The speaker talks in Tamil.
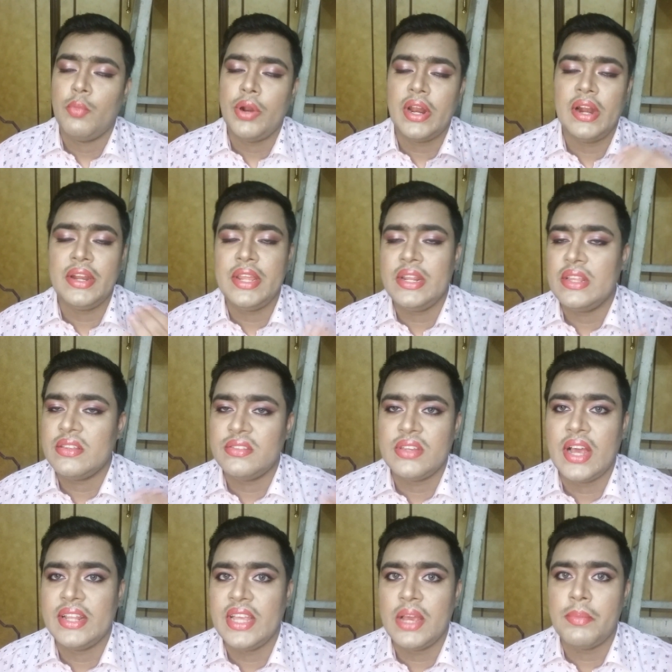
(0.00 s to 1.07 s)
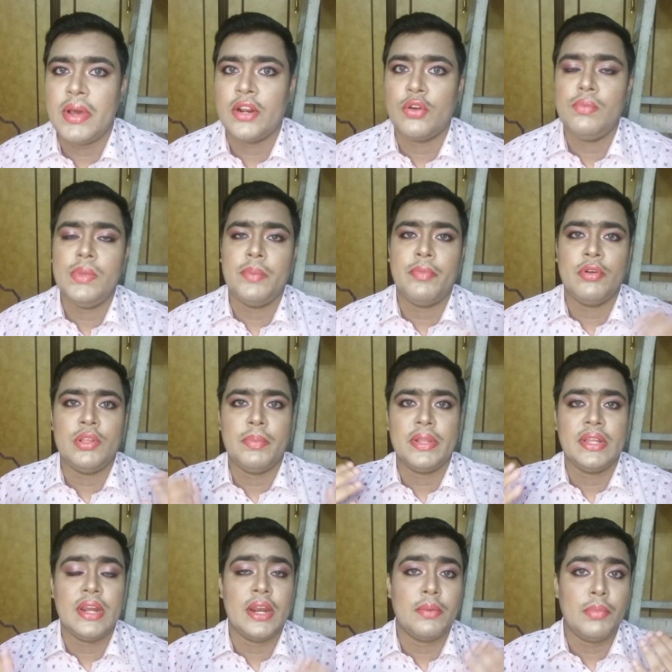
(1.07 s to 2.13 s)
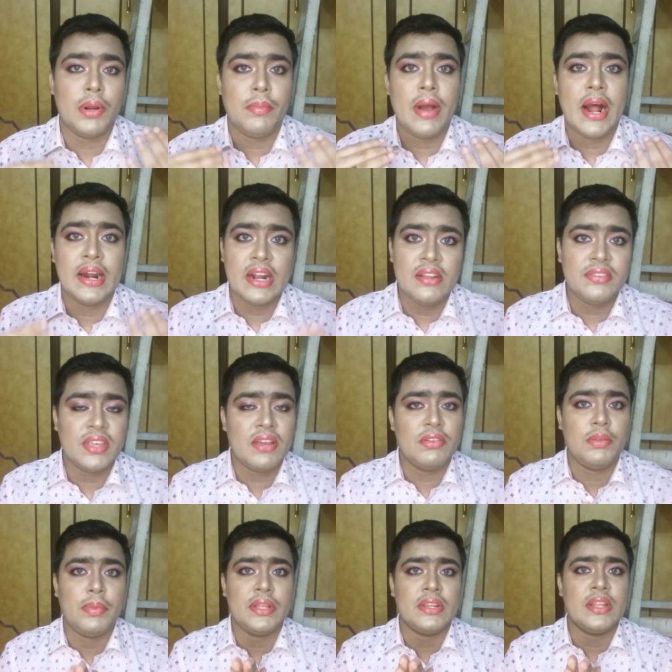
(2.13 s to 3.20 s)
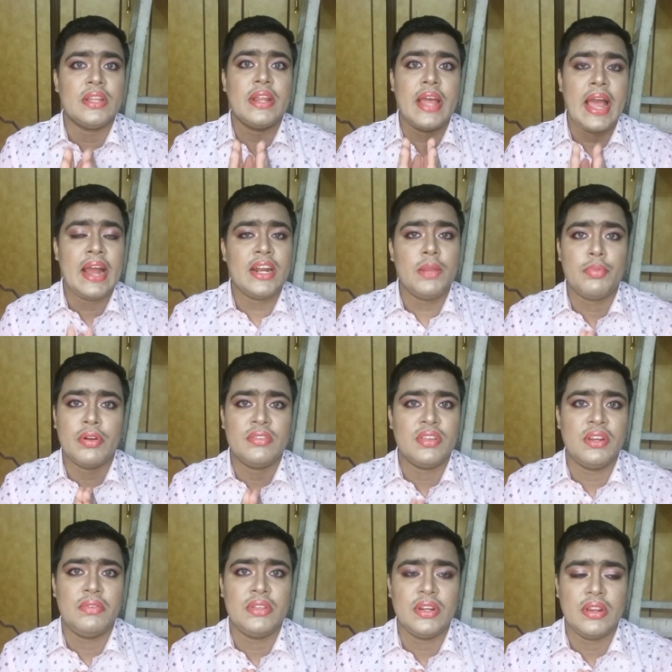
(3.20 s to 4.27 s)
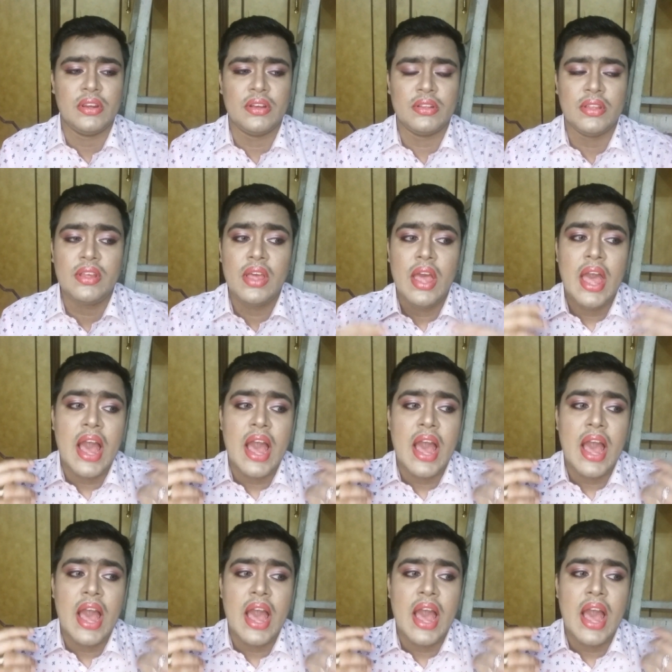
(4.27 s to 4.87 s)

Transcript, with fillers: முன்னெல்லாம் டீனேஜர்ஸ்க்கு அதிகமாக இருக்கும் இப்போ வந்து பார்த்திங்கன்னா ரொம்ப ரொம்ப அடல்ட்ஸ்க்கே வந்து பார்த்திங்கன்னா அந்த ஆக்னிபான் ஸ்கின் வந்து இருக்குது